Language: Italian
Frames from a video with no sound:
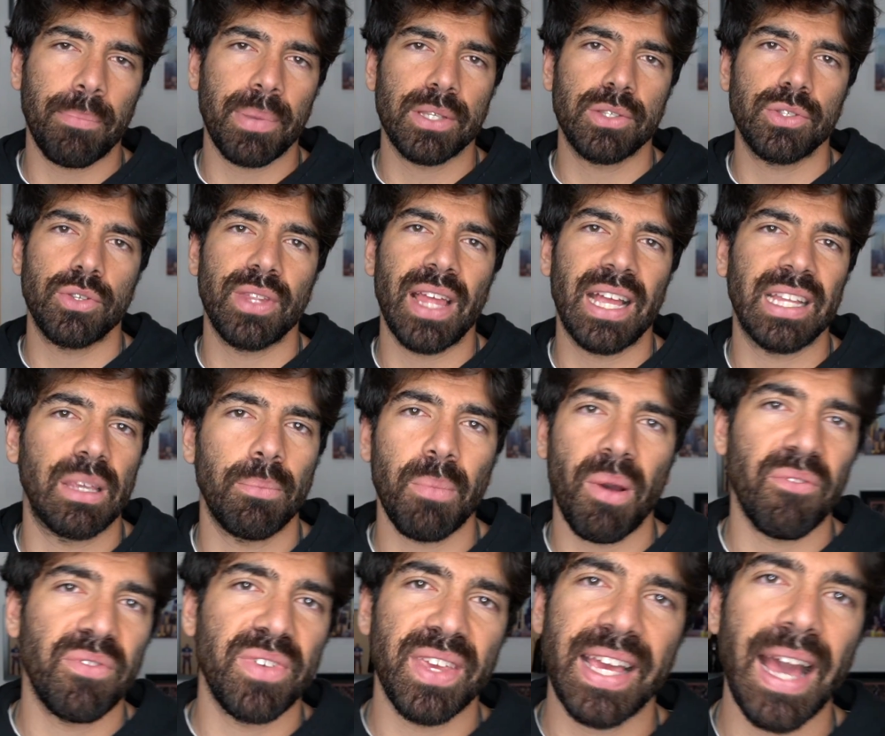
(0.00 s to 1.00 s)
appassionati,
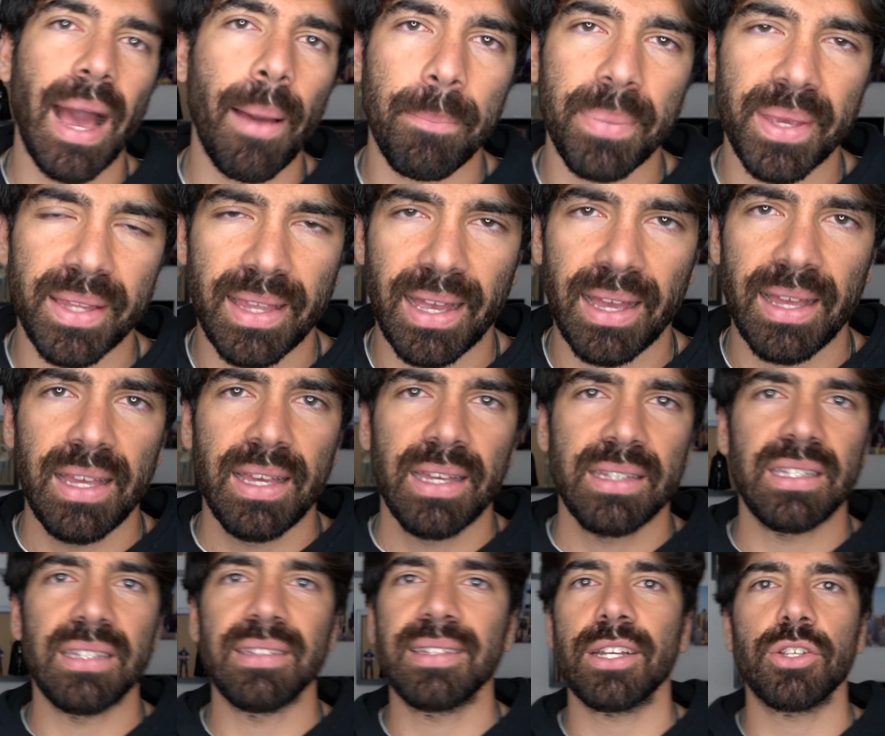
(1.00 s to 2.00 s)
ma vi capita
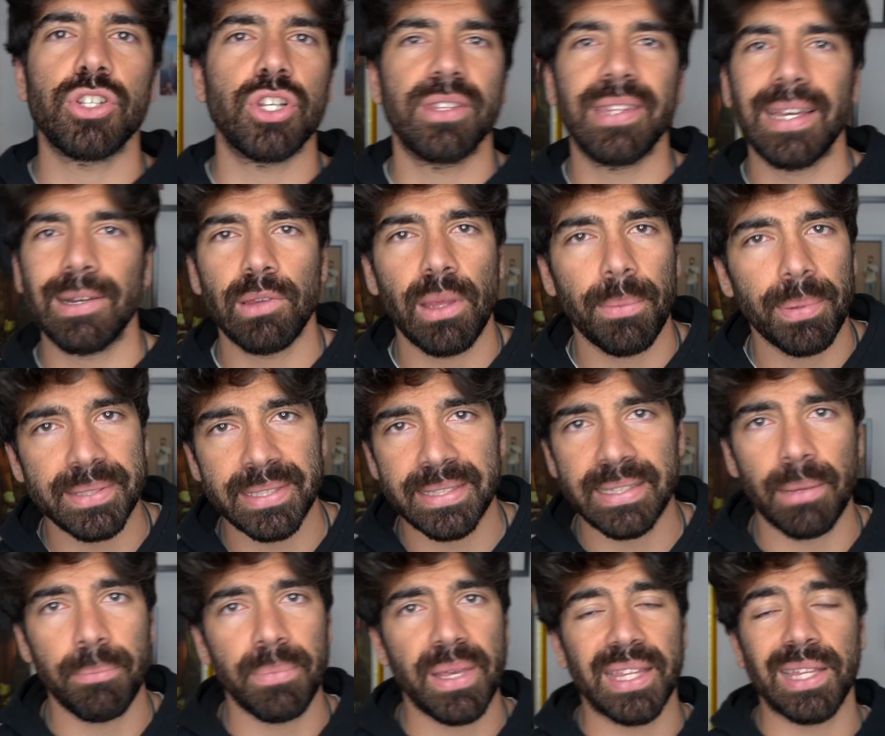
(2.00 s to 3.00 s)
di intercettare una
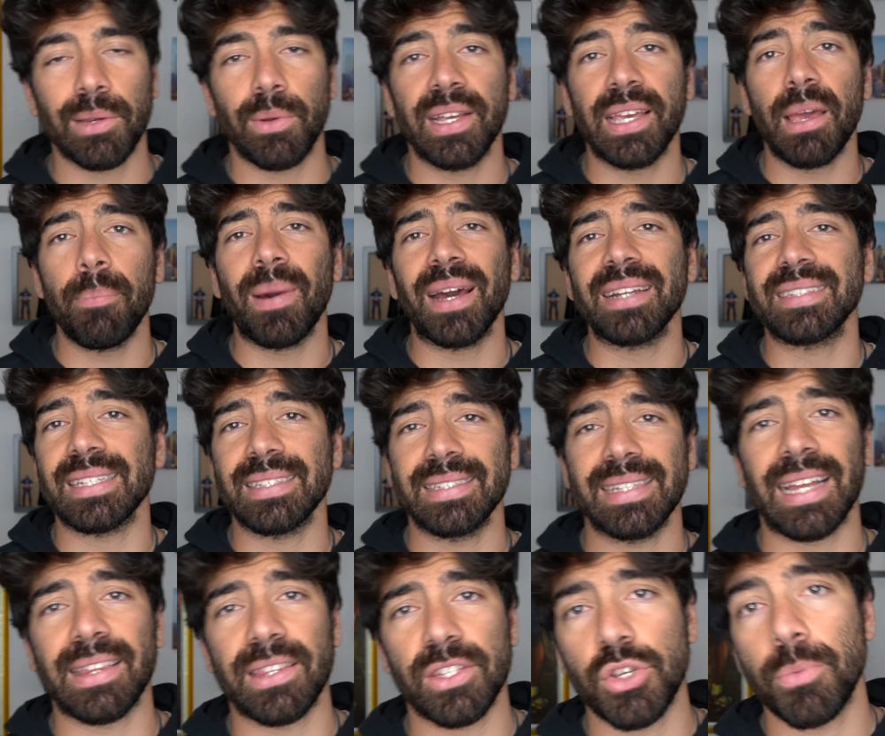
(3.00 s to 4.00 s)
partita NBA da qualche parte,
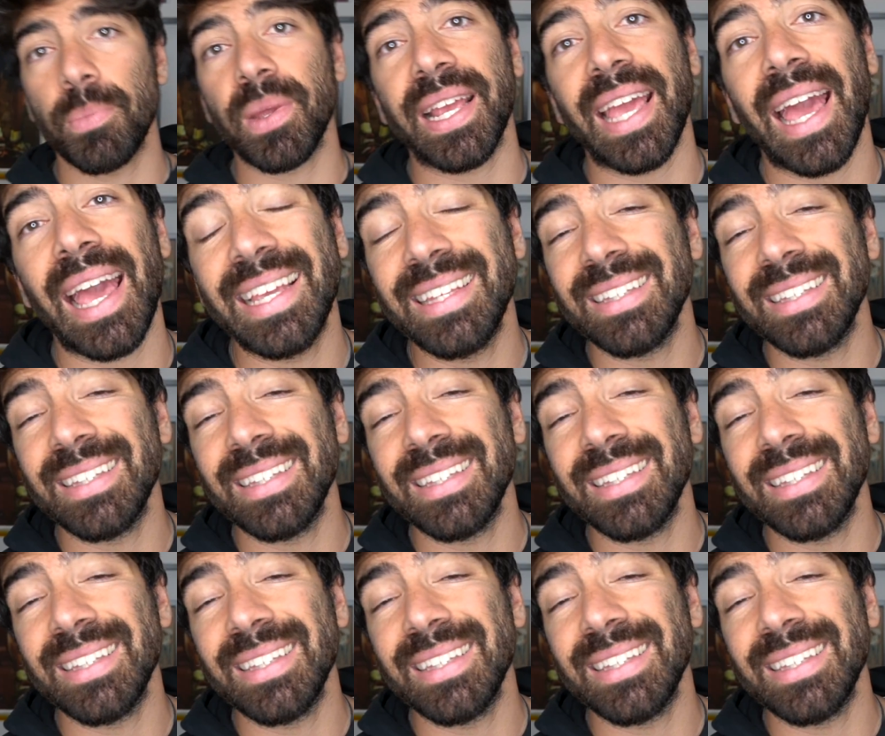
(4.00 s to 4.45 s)
andateci, perché è